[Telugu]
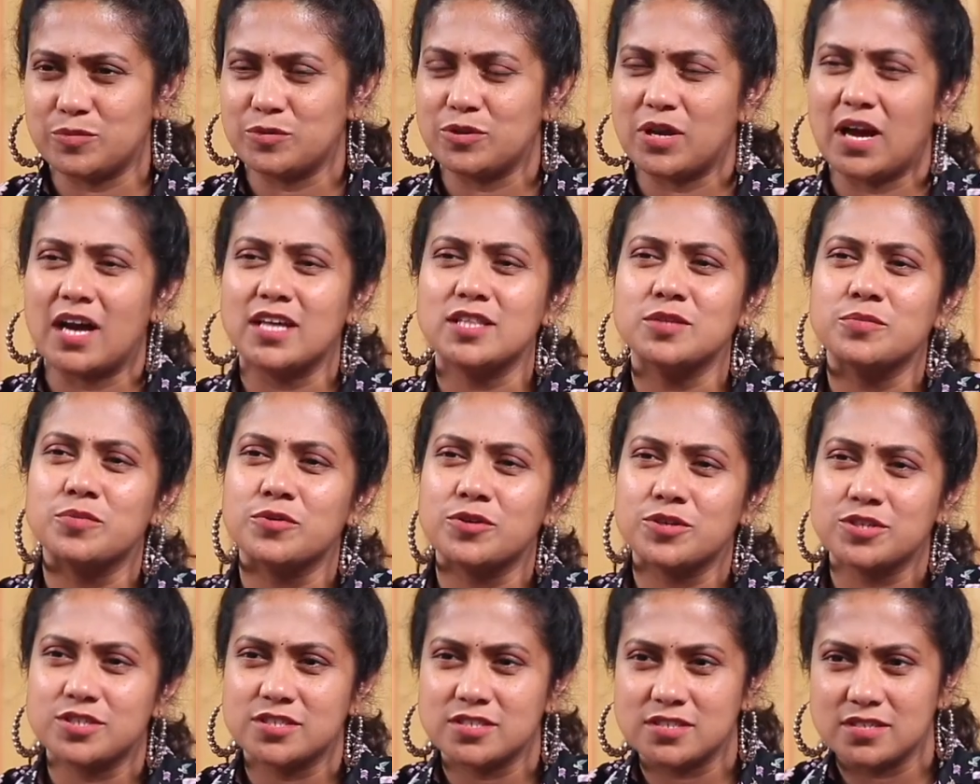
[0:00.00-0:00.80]
ఇప్పుడు
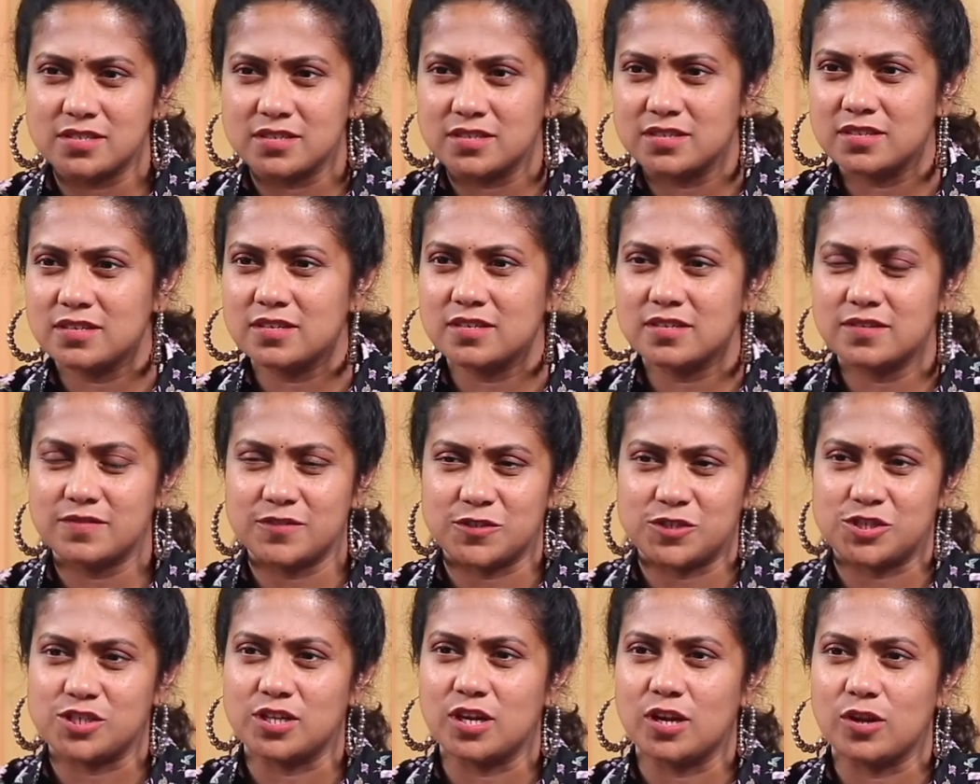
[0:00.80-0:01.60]
ఆదిపురుష
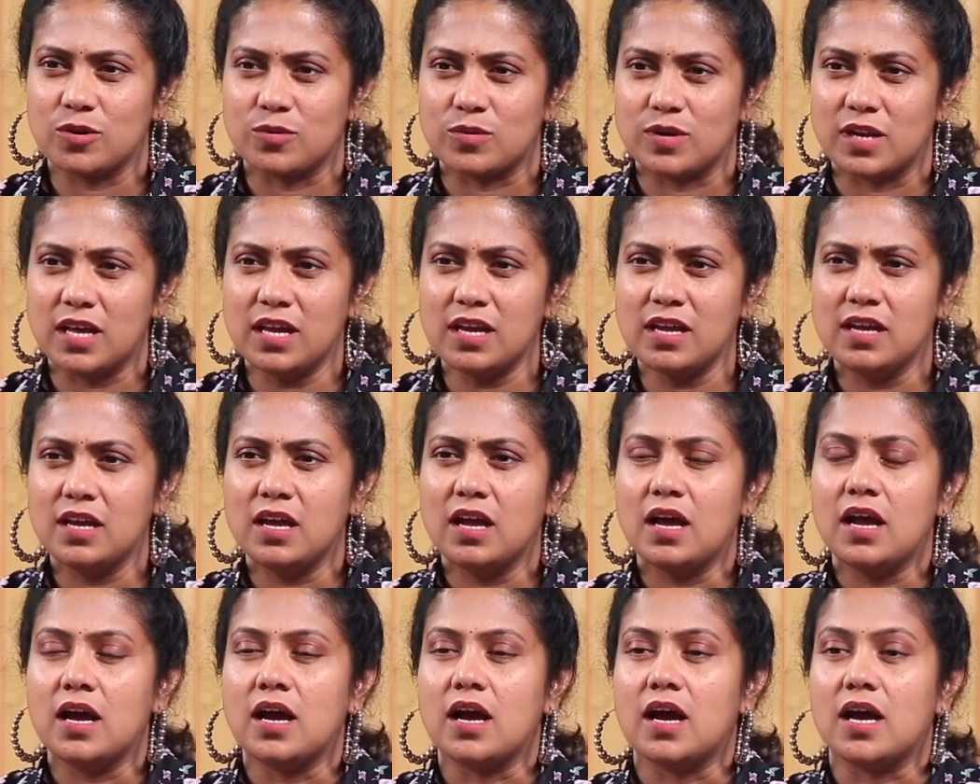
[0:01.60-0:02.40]
విషయంలో కూడా
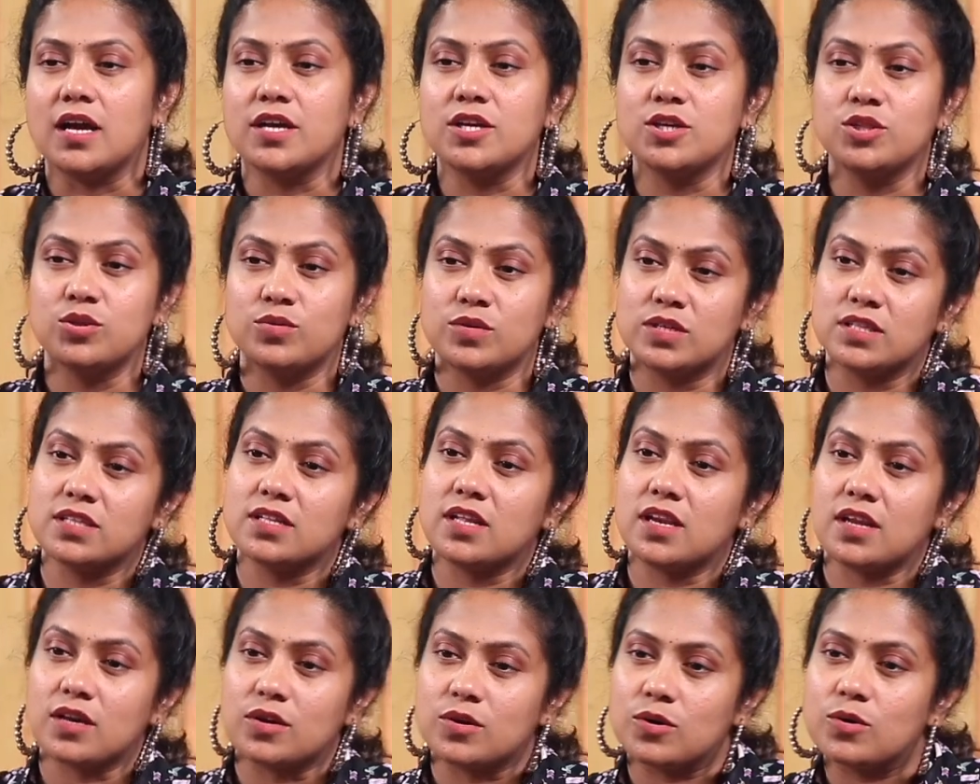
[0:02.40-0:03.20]
ఐదు
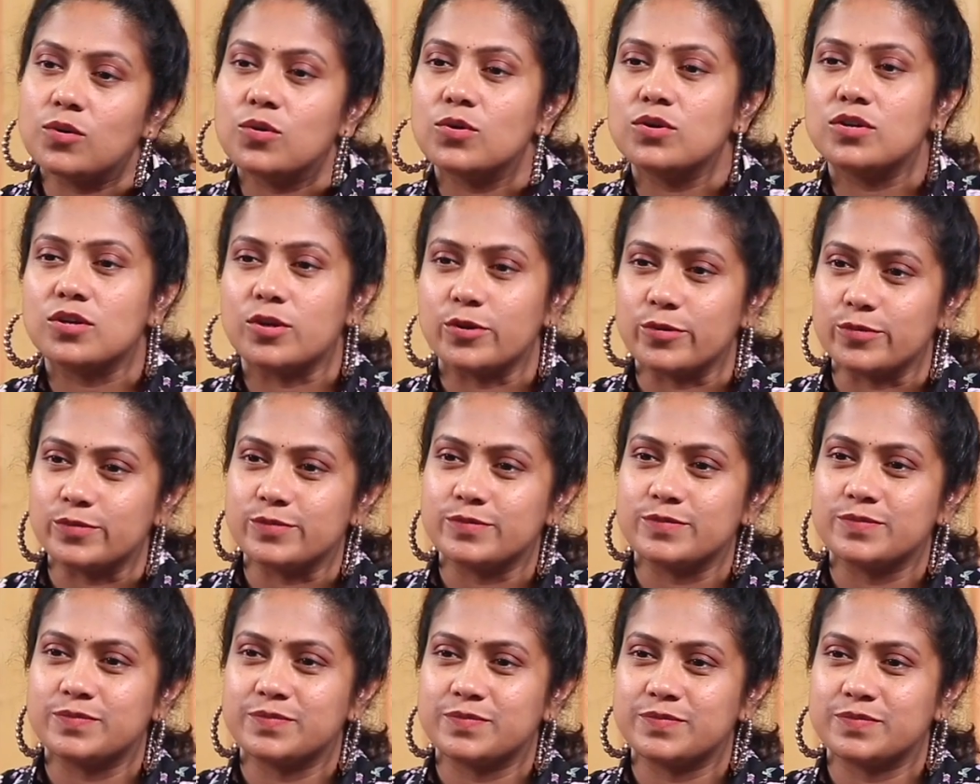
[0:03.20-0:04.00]
వందల కోట్లు
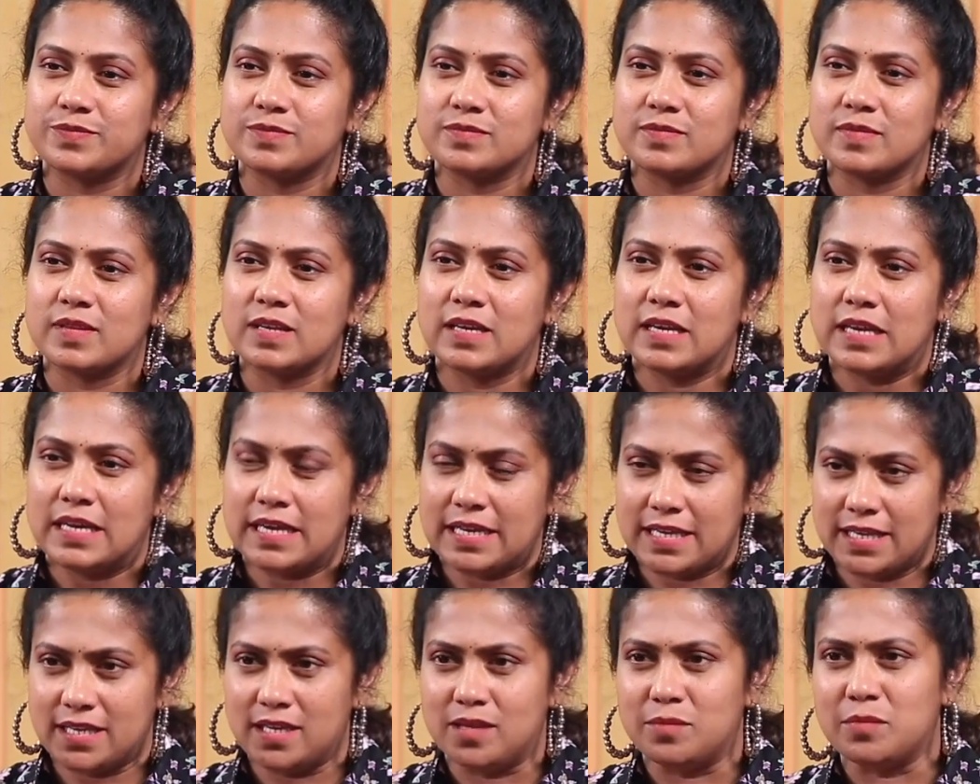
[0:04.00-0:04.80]

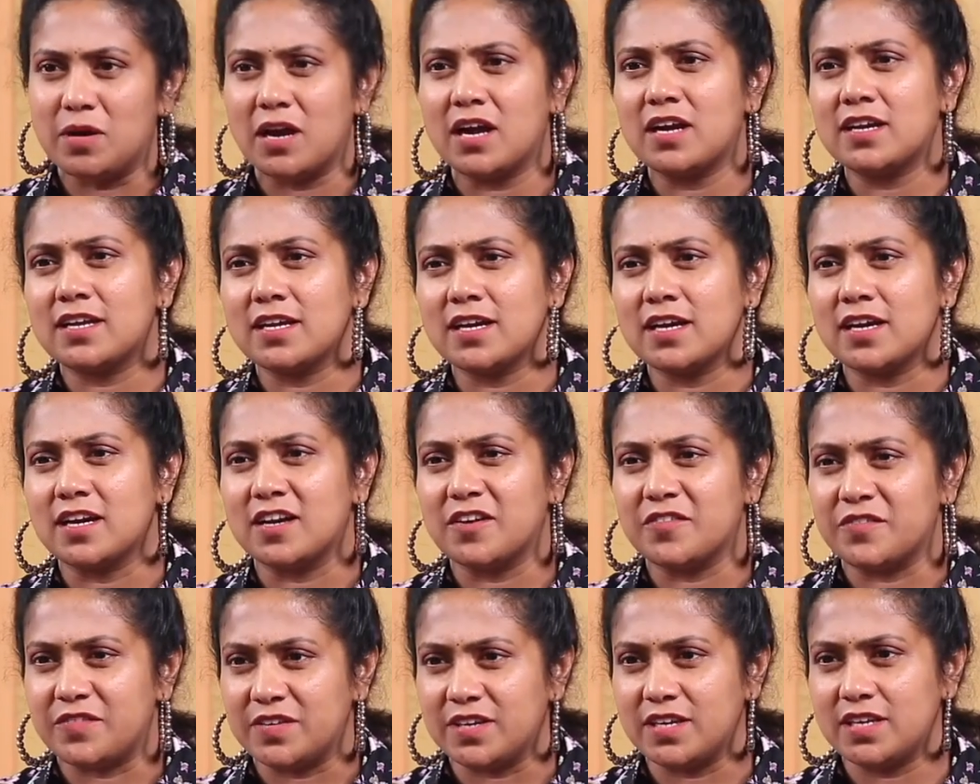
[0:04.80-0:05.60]
ఈ మాట
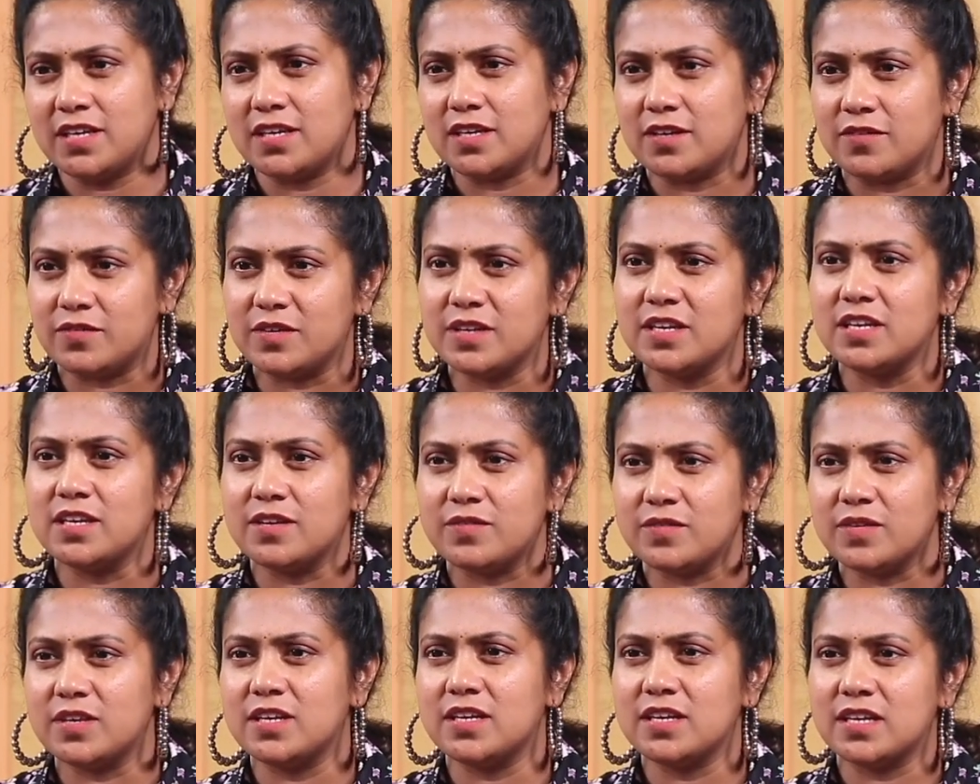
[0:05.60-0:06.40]
విని విని
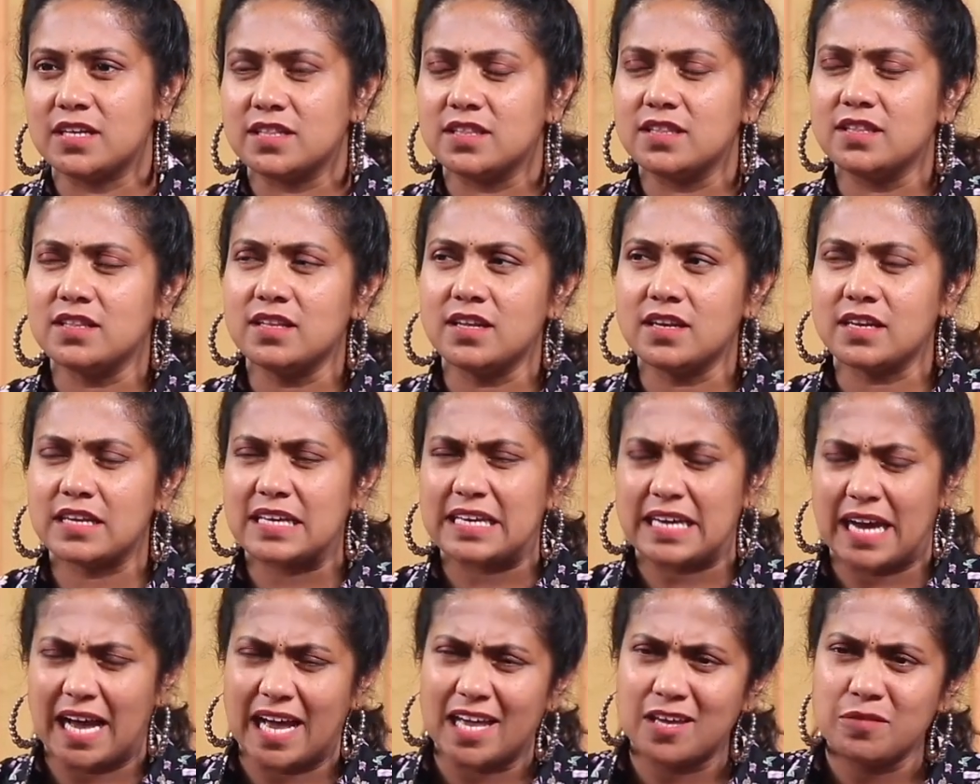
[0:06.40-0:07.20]
విని
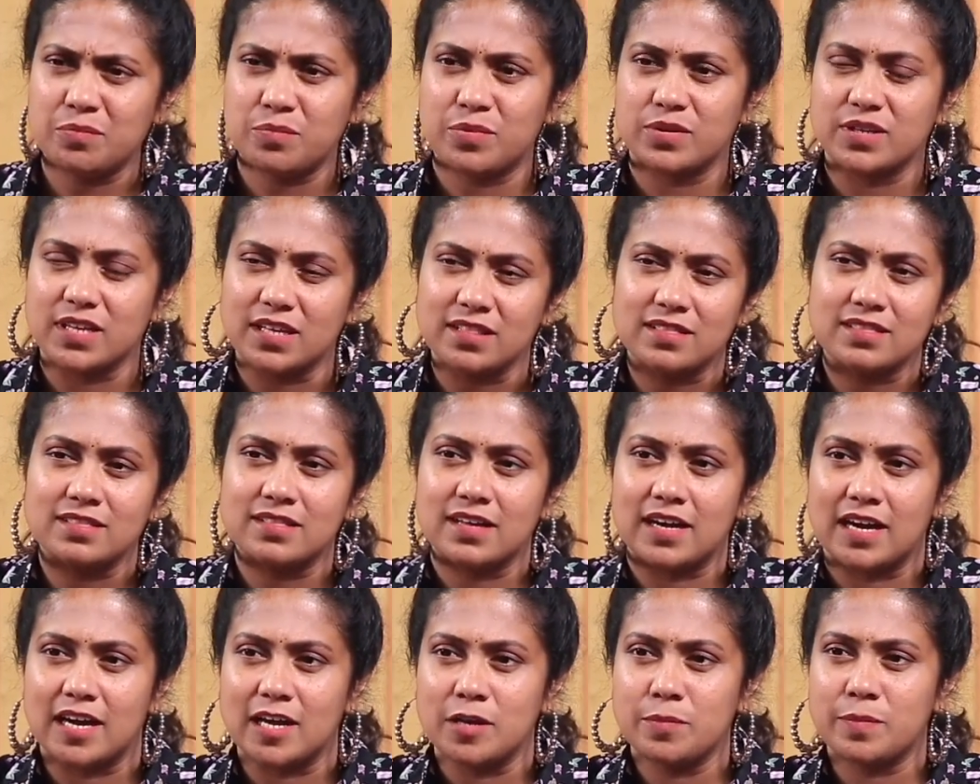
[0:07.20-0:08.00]
అందరికీ హైప్
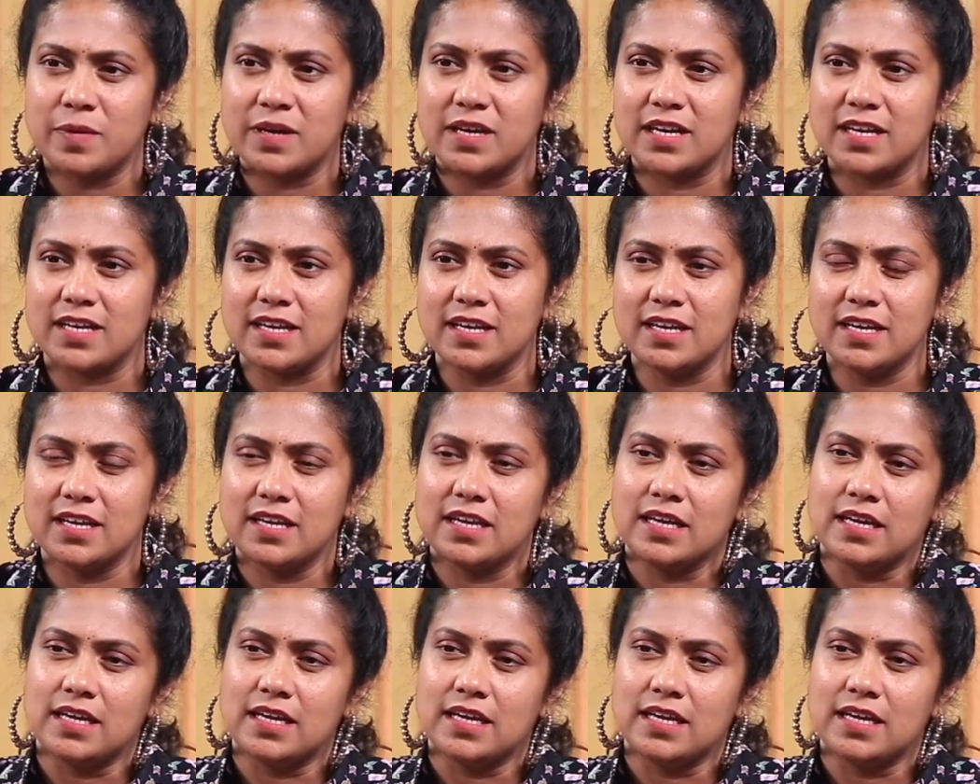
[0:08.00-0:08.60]
ఎంత హైప్ అంటే